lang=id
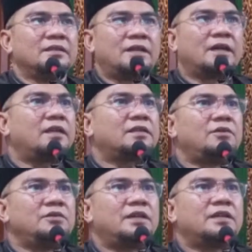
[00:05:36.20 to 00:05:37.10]
Kakak
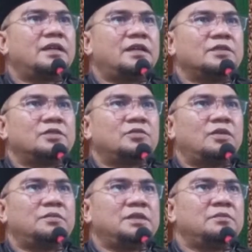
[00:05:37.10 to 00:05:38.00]
tahu ndak kak
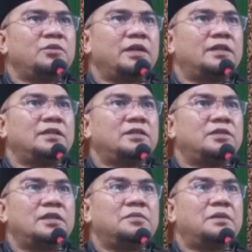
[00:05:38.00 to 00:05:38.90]
suami Bu
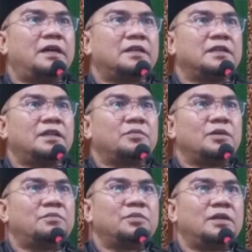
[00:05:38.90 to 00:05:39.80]
Eli udah lima hari ndak
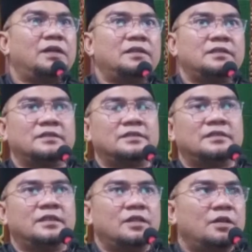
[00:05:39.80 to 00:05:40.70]
pulang-pulang
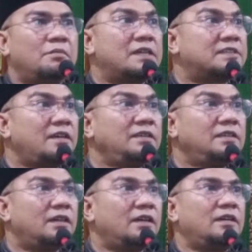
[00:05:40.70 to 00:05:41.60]
Masa
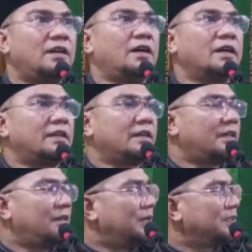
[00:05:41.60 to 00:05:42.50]
iya? Ah,
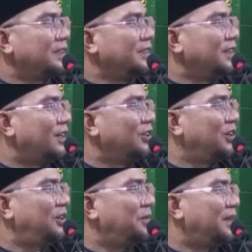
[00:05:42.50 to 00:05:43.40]
gara-gara masa iya
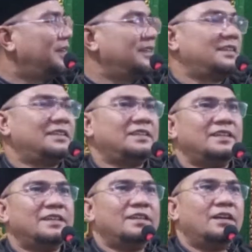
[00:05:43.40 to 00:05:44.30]
itulah pak.
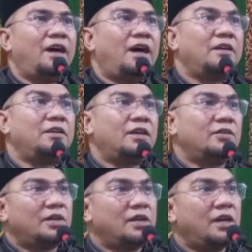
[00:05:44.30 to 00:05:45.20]

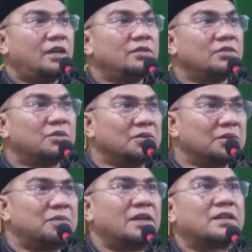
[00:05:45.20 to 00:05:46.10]
Anak udah ngantuk
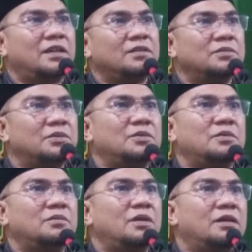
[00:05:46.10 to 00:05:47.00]
di belakang bu.
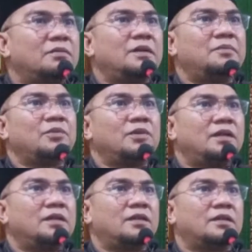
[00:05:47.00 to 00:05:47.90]
Mama
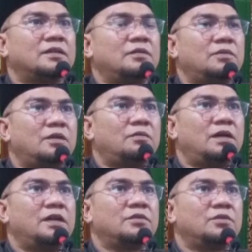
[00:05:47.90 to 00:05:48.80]
pulang lagi, ma
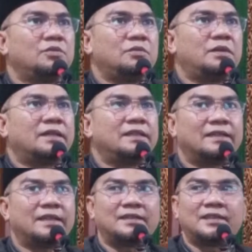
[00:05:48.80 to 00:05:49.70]
abang ngantuk ma.
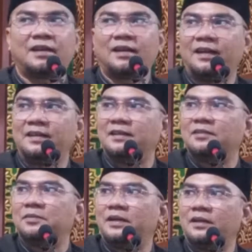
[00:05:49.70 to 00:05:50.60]
Kena tatar lah
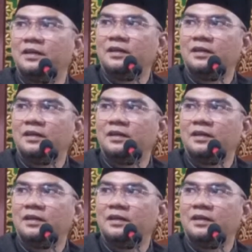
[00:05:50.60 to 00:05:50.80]
anaknya pak.